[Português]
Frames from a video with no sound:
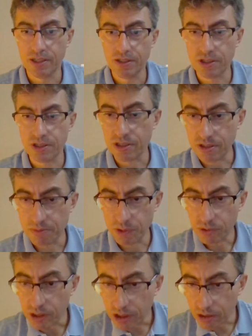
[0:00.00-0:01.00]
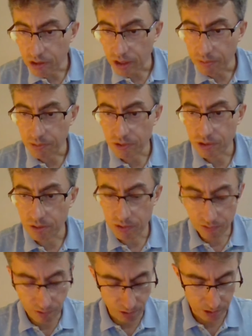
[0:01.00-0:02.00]
valeu, gente. 15 minutinhos, daqui a pouco
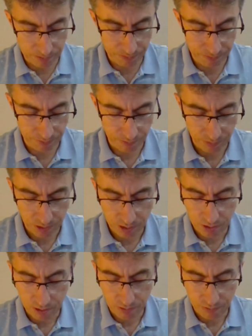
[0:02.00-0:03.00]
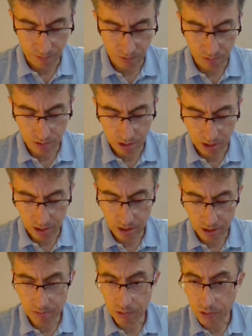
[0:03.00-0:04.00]
estamos de volta.
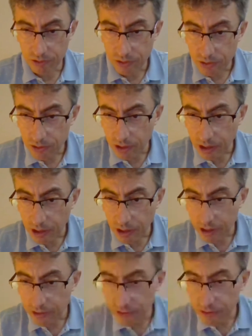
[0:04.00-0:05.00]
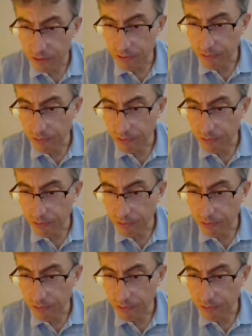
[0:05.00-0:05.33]
Voltaremos às.